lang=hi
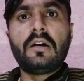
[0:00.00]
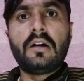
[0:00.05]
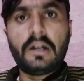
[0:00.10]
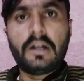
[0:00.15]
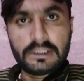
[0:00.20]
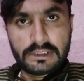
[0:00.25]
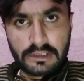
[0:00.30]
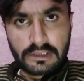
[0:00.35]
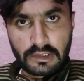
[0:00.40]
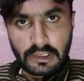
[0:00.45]

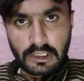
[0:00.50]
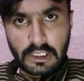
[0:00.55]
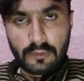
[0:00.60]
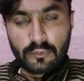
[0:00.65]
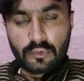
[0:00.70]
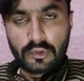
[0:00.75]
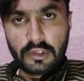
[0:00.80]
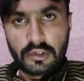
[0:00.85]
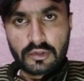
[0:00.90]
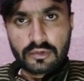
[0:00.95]

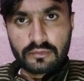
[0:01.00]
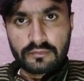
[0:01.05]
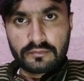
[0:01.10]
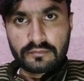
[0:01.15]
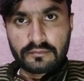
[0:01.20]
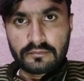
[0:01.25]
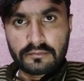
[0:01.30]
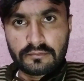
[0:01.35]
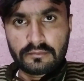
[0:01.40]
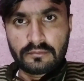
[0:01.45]
असलकुम
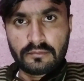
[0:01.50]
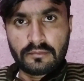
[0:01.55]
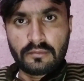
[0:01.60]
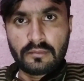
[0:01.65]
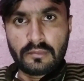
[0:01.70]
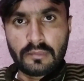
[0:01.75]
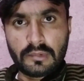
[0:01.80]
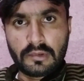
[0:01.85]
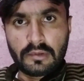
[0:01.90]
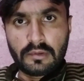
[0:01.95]

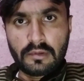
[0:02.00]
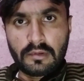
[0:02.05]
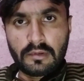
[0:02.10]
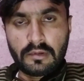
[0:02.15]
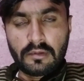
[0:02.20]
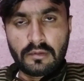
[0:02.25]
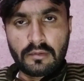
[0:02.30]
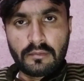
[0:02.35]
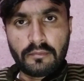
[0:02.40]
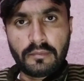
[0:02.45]

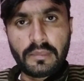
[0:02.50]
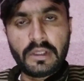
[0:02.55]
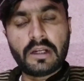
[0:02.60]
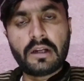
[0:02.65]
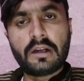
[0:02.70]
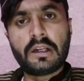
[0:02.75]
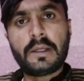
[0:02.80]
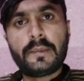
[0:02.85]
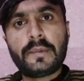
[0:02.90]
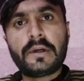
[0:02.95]
मेरा
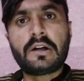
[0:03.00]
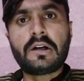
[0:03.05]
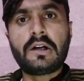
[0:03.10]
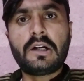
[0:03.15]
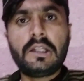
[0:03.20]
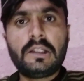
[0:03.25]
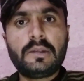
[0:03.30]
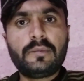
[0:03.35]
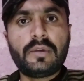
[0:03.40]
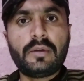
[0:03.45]
नाम है
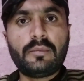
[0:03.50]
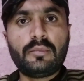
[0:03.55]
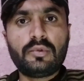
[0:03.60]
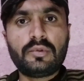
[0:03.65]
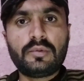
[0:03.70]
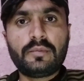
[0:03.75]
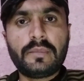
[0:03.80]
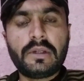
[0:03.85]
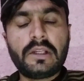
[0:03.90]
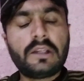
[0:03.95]
खालिद
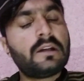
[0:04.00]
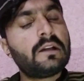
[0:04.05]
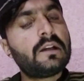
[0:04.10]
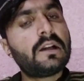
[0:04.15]
महमूद मैं